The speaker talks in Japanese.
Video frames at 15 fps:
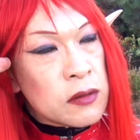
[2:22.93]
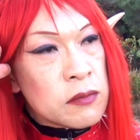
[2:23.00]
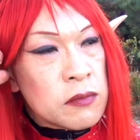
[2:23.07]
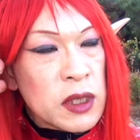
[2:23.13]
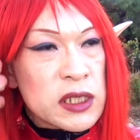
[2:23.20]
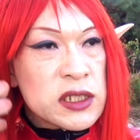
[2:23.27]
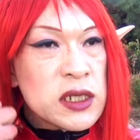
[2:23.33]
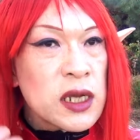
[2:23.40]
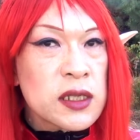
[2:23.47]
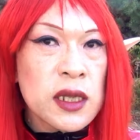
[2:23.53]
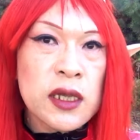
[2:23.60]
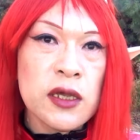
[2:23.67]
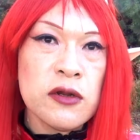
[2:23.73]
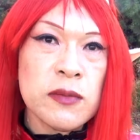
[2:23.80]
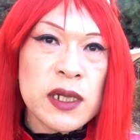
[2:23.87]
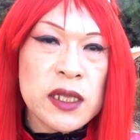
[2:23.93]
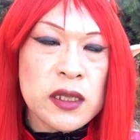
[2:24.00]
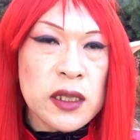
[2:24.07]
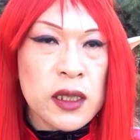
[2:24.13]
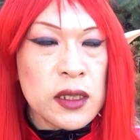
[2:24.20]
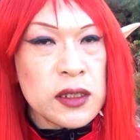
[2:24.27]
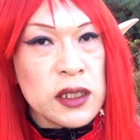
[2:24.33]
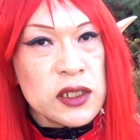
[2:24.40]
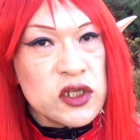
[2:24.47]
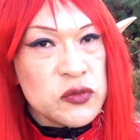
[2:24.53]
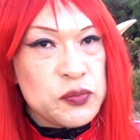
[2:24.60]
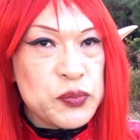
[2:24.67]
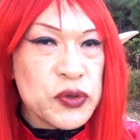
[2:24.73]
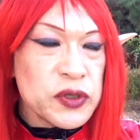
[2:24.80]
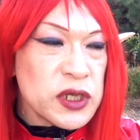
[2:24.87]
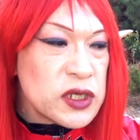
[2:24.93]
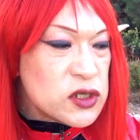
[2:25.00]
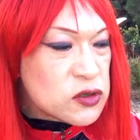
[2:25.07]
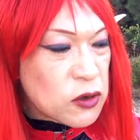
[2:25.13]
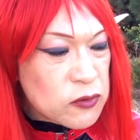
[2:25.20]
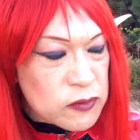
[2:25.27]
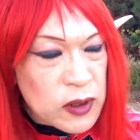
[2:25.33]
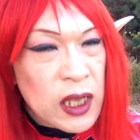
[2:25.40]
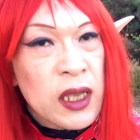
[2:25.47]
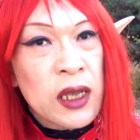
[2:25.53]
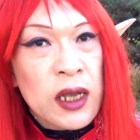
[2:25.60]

飯が炊けるまでね20分25分か